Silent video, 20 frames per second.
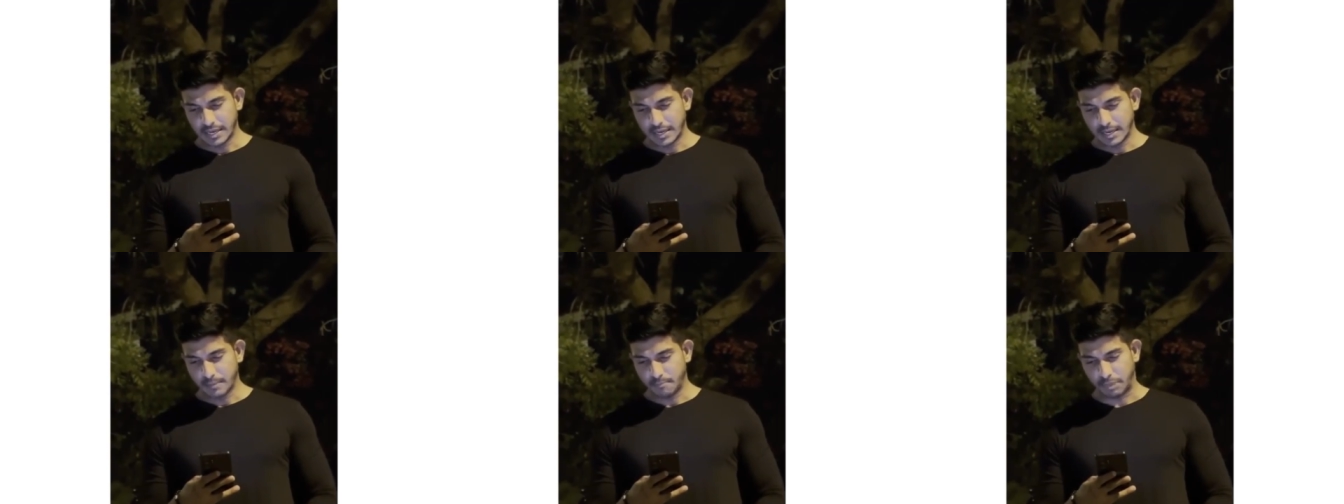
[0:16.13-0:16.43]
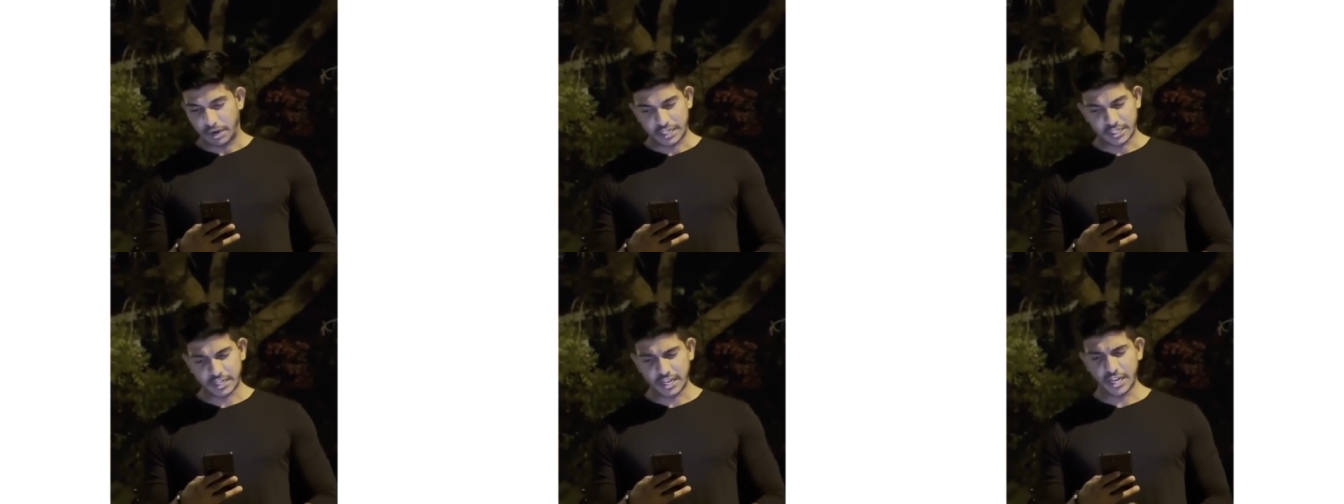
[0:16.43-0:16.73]

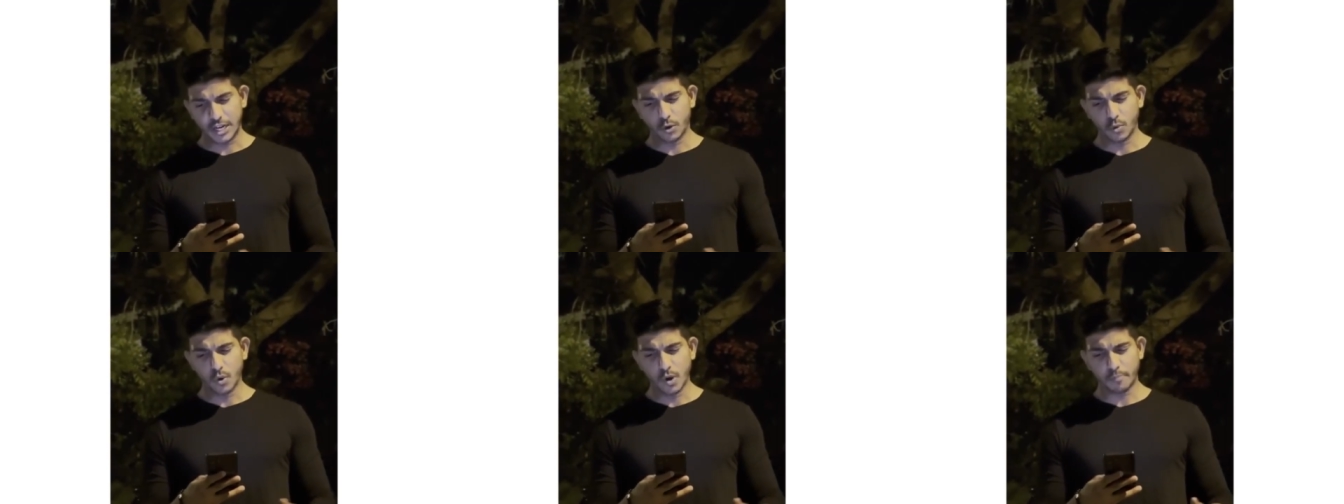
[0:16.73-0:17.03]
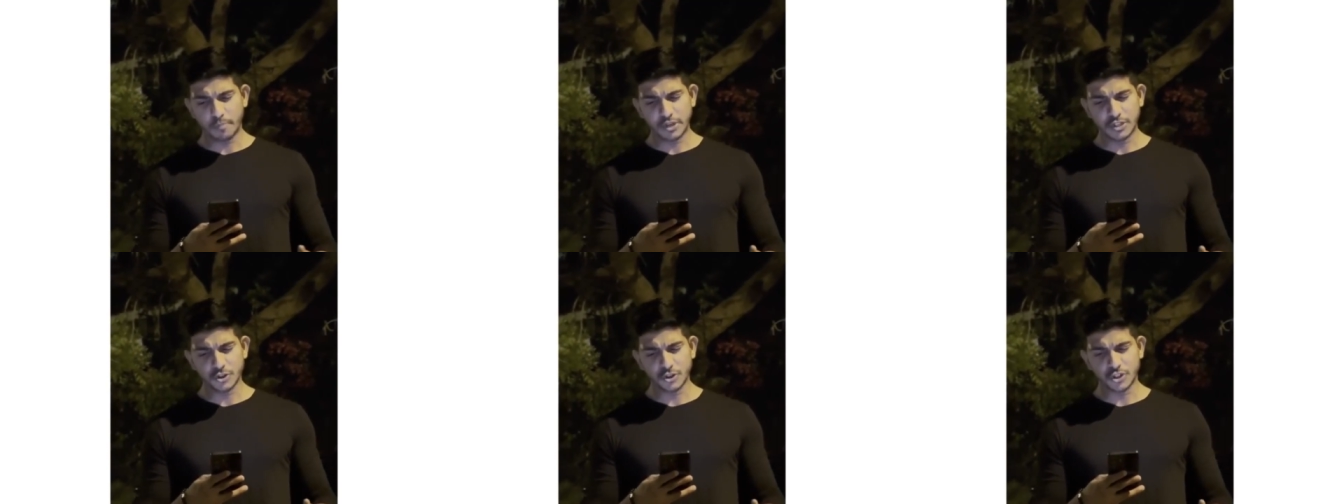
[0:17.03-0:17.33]
भटके हुए
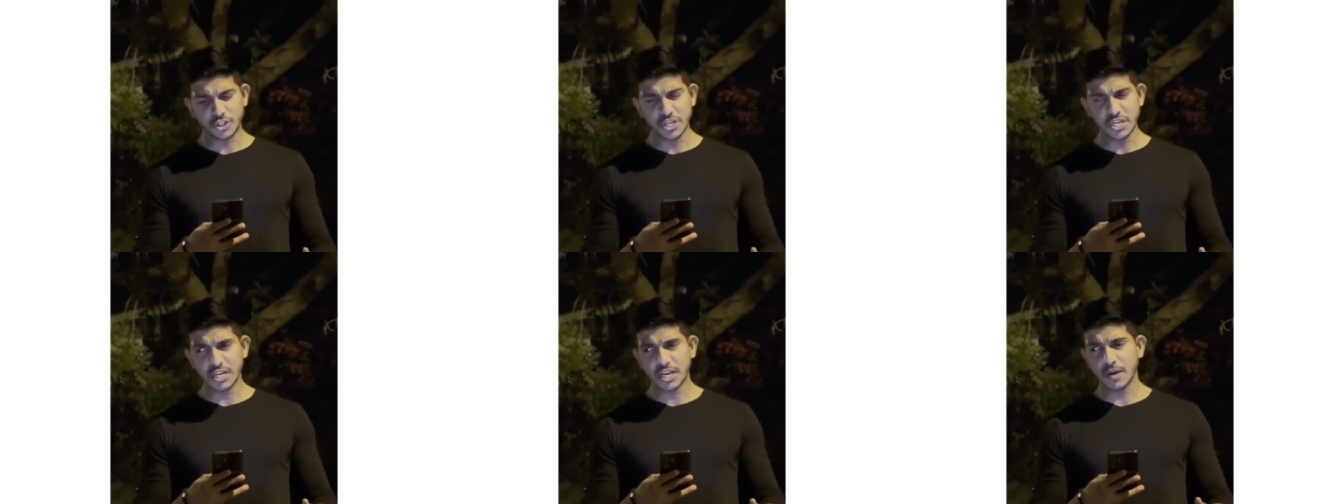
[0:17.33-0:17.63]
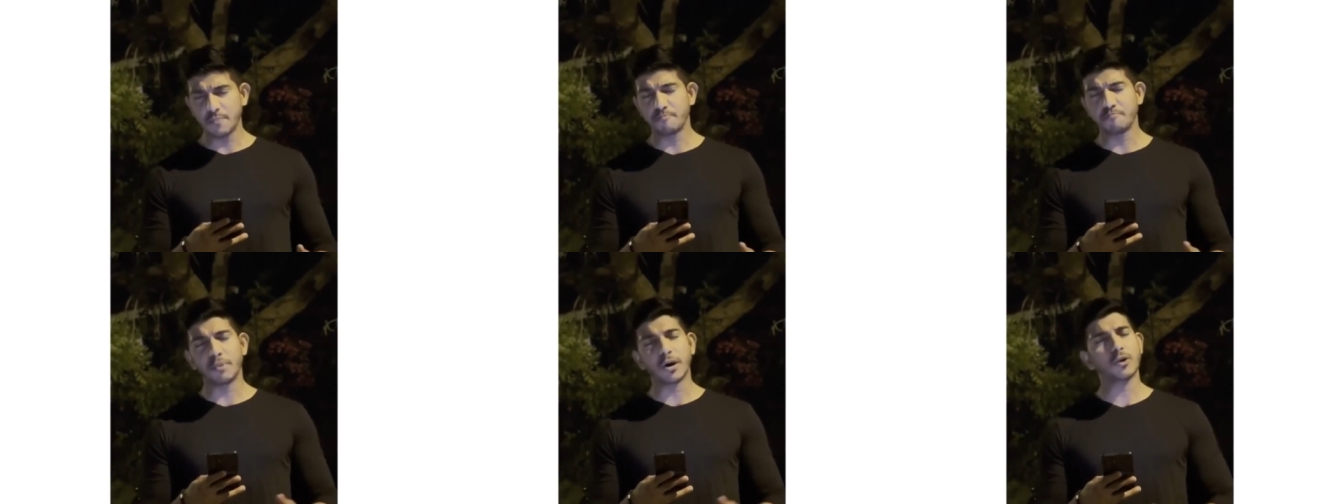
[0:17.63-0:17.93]
पंछी के
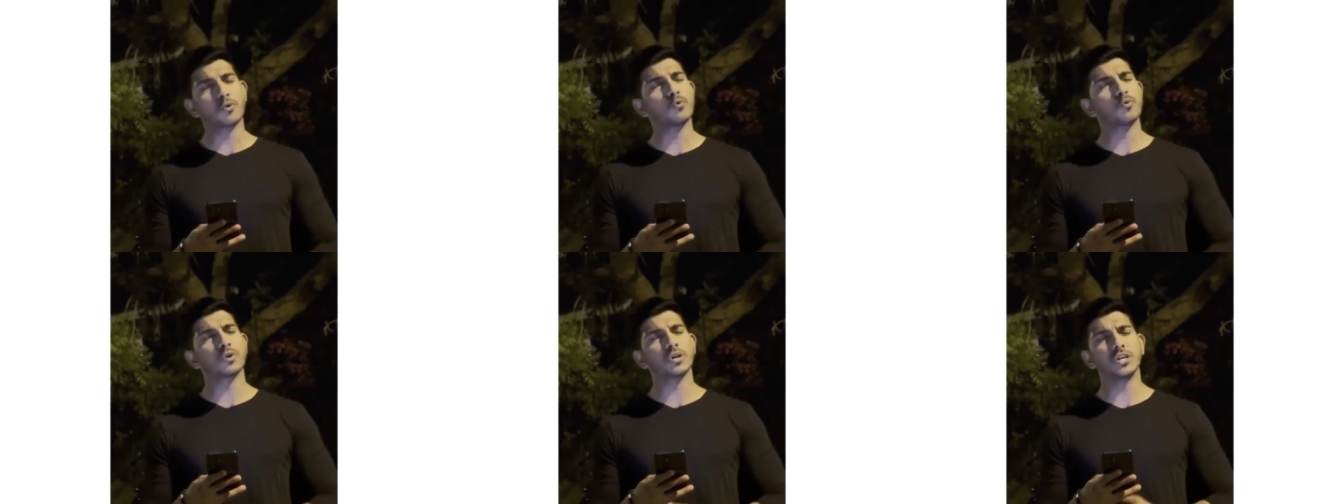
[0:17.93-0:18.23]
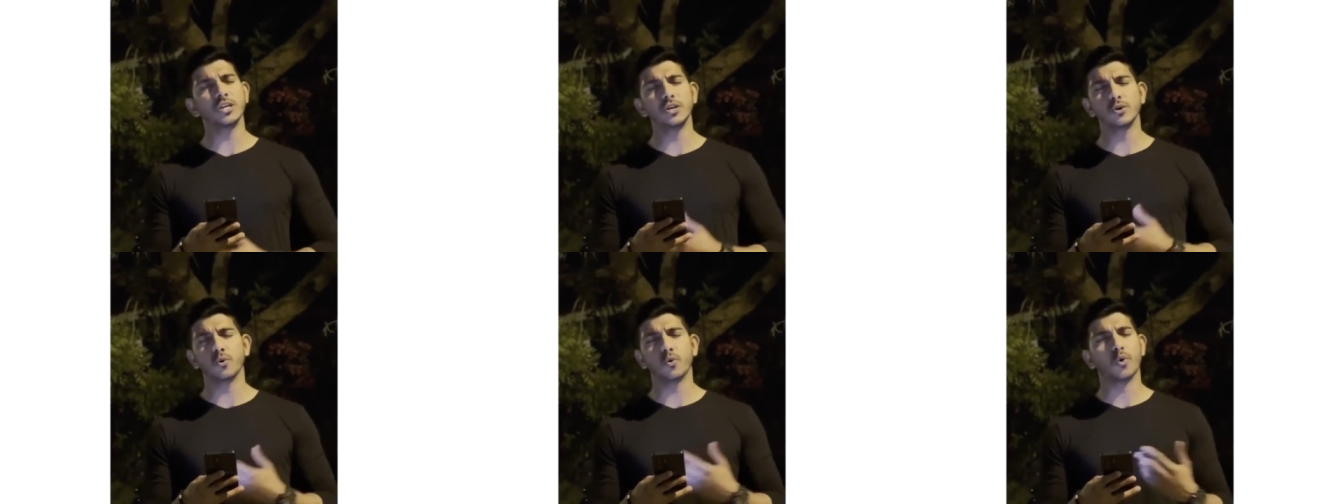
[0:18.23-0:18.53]
परों
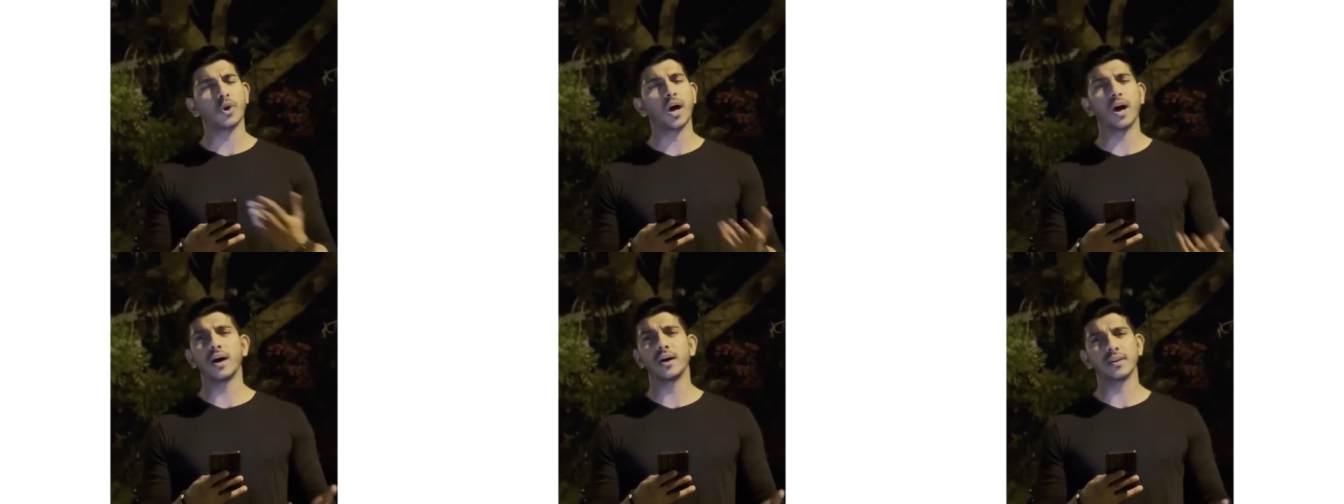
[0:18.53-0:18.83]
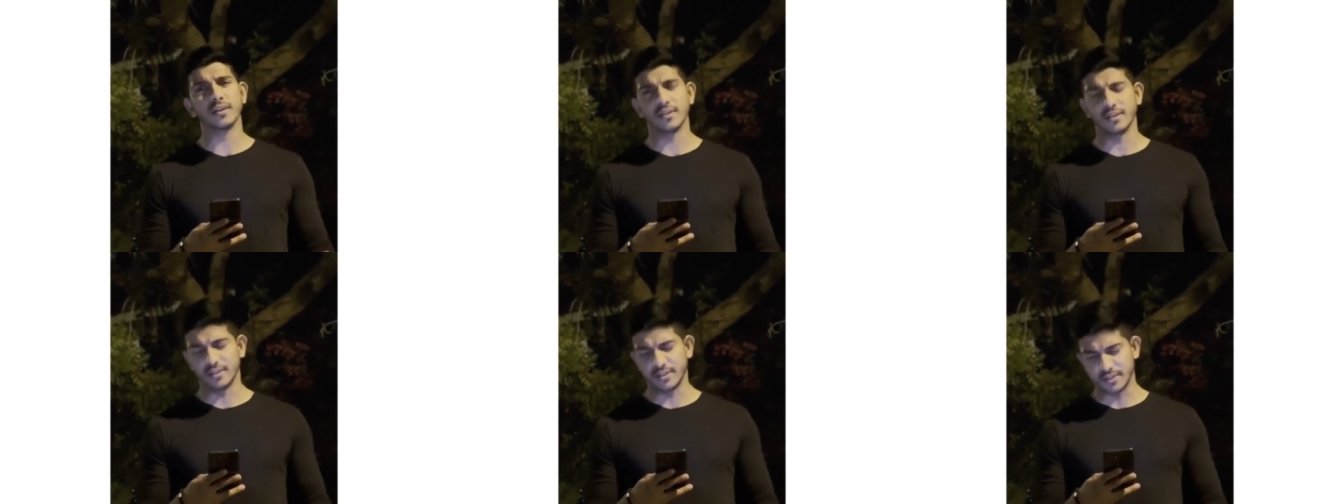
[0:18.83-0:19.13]
की
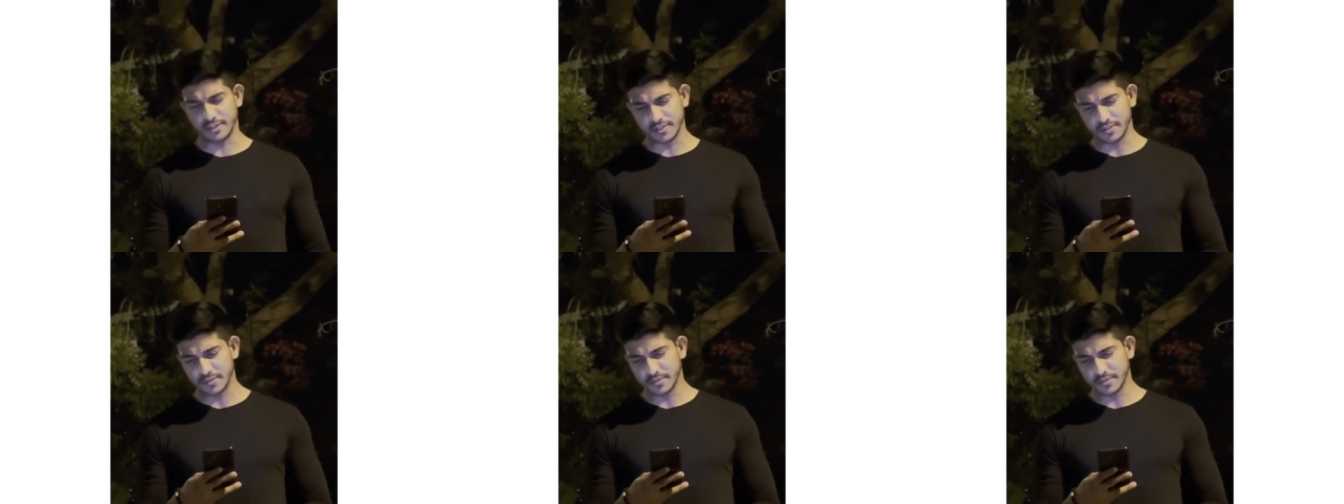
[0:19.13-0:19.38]
उड़ान है